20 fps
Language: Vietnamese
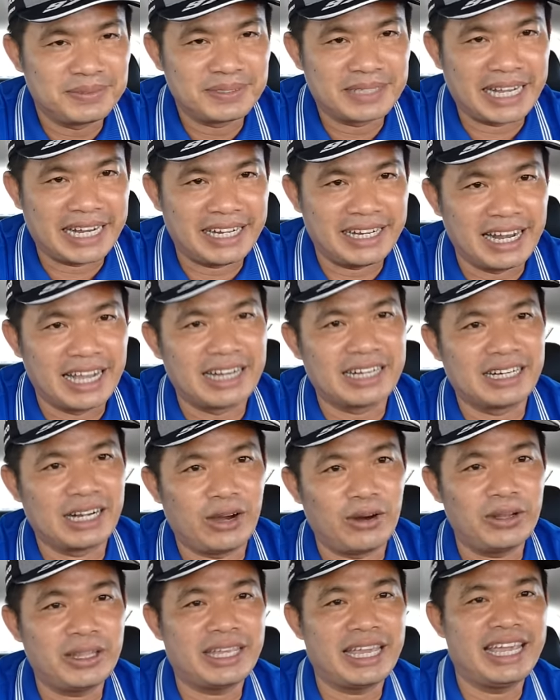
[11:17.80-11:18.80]
thì đừng
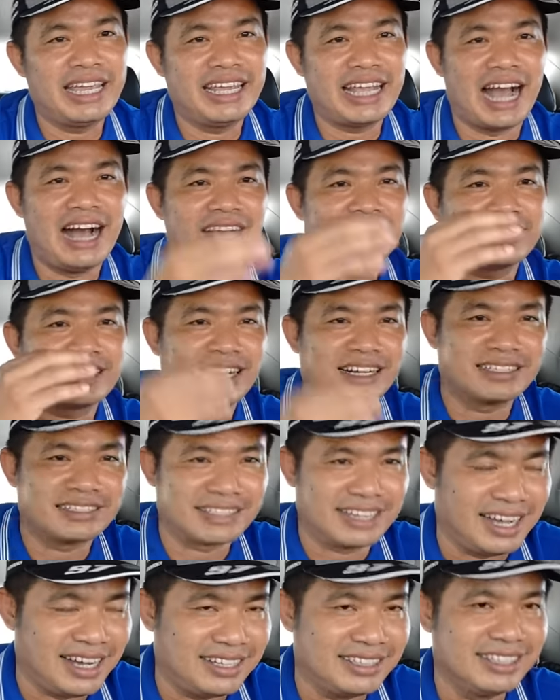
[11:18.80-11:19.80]
nói chi ở Cần
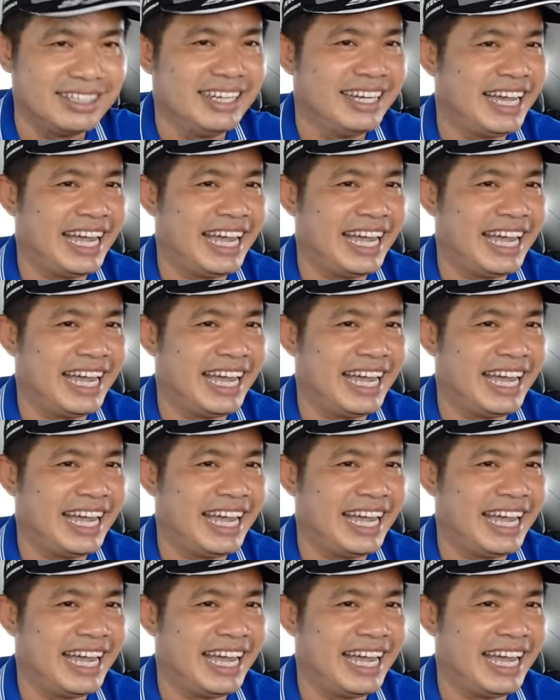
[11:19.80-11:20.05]
Thơ